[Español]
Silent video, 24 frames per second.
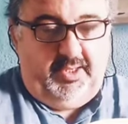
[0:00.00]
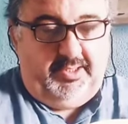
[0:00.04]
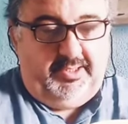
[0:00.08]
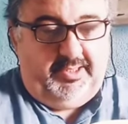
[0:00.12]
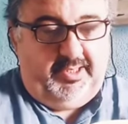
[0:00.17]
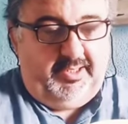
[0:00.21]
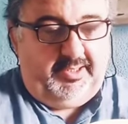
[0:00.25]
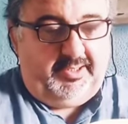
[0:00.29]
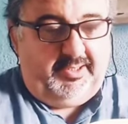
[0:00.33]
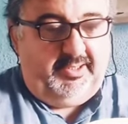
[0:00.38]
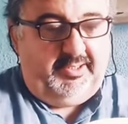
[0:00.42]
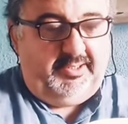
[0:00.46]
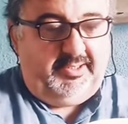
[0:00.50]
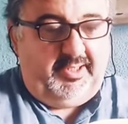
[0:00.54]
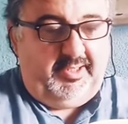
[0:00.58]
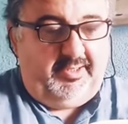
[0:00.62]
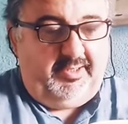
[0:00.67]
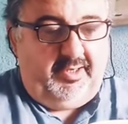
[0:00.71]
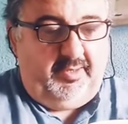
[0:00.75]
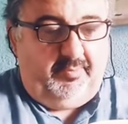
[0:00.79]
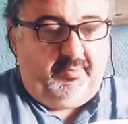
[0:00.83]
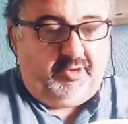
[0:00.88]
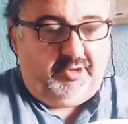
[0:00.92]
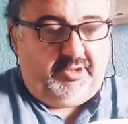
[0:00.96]
y el cristal
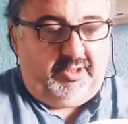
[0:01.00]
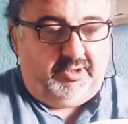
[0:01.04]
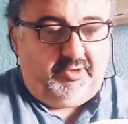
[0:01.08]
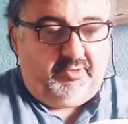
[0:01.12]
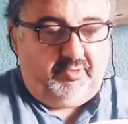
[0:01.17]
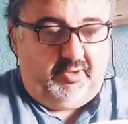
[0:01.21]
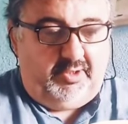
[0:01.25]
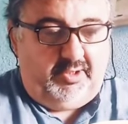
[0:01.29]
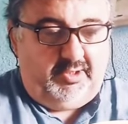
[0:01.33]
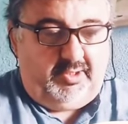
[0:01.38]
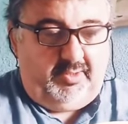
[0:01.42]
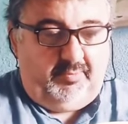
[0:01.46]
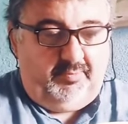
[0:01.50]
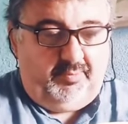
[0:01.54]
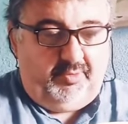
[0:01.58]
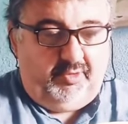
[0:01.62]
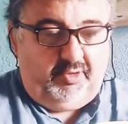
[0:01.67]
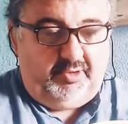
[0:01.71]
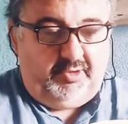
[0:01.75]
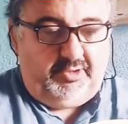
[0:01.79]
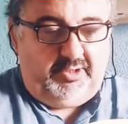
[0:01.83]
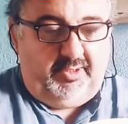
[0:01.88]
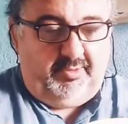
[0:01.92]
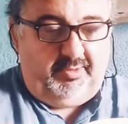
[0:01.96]
de la portezuela
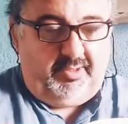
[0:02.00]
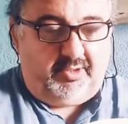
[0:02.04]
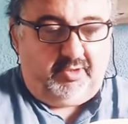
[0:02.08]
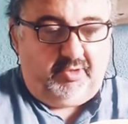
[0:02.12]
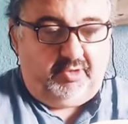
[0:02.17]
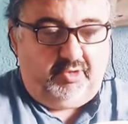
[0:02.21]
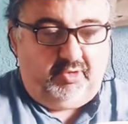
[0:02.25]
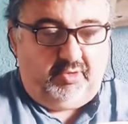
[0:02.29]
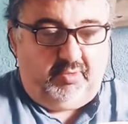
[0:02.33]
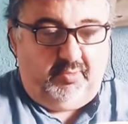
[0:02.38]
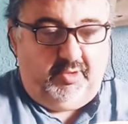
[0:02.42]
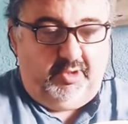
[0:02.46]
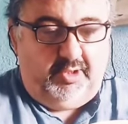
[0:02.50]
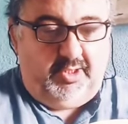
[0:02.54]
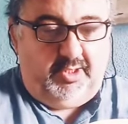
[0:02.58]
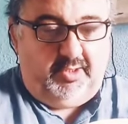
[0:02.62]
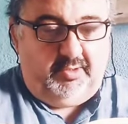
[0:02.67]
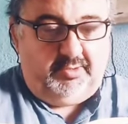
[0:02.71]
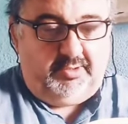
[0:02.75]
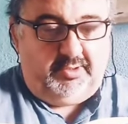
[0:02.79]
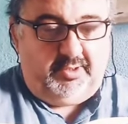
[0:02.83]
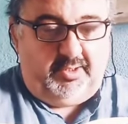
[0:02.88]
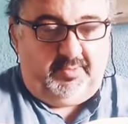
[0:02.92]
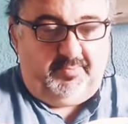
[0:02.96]
tampoco estaba roto como en la
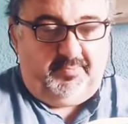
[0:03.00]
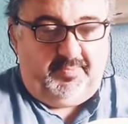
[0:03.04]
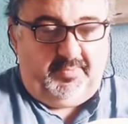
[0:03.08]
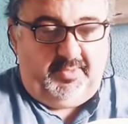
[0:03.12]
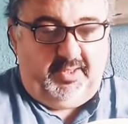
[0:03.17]
otra.